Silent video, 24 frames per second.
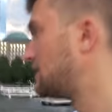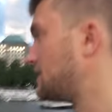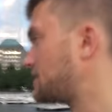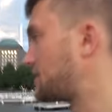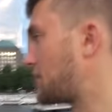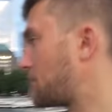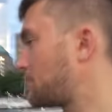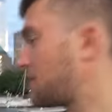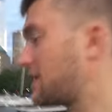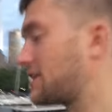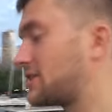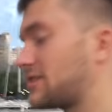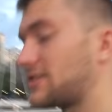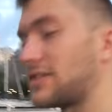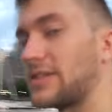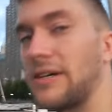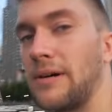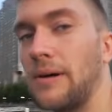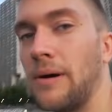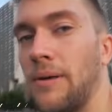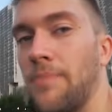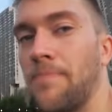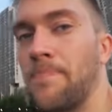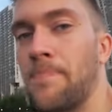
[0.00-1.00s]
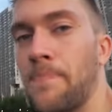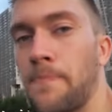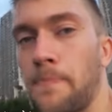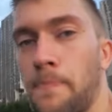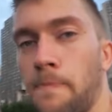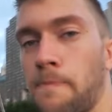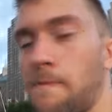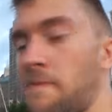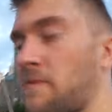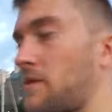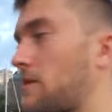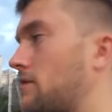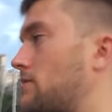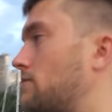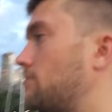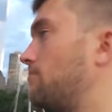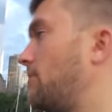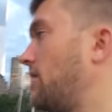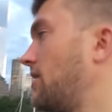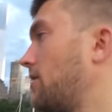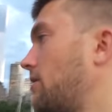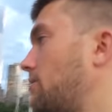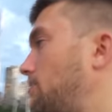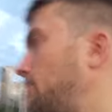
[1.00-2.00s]
Ich habe jetzt ähm,
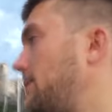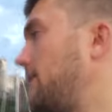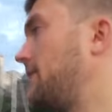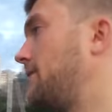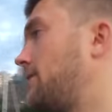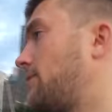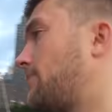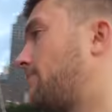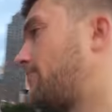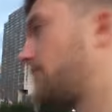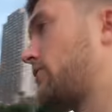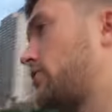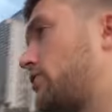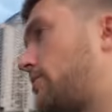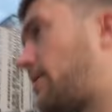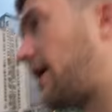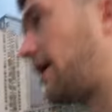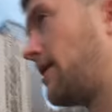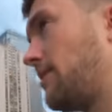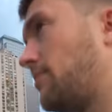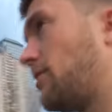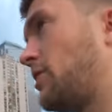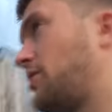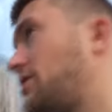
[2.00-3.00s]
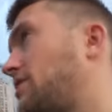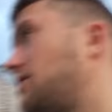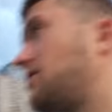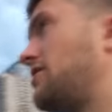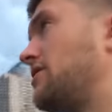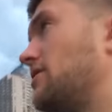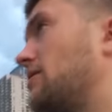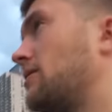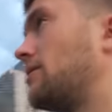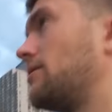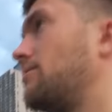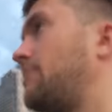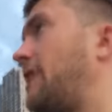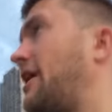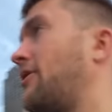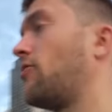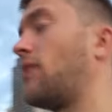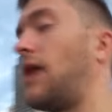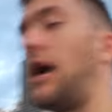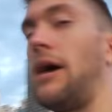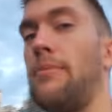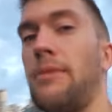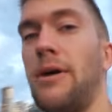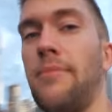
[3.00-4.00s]
mehrere Pläne. Zum einen möchte ich hier ein
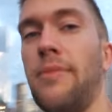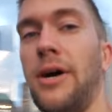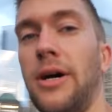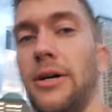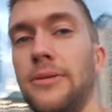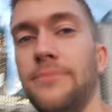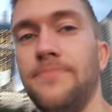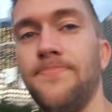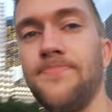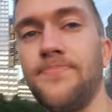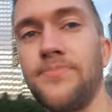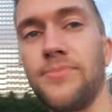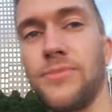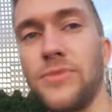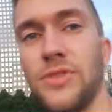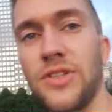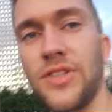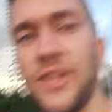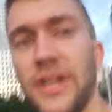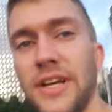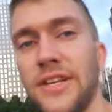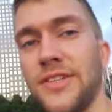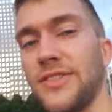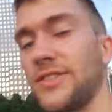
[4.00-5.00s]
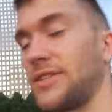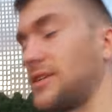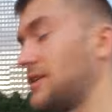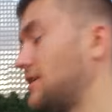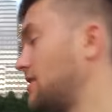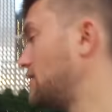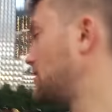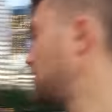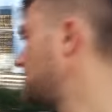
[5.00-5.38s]
Panorama machen. Das heißt,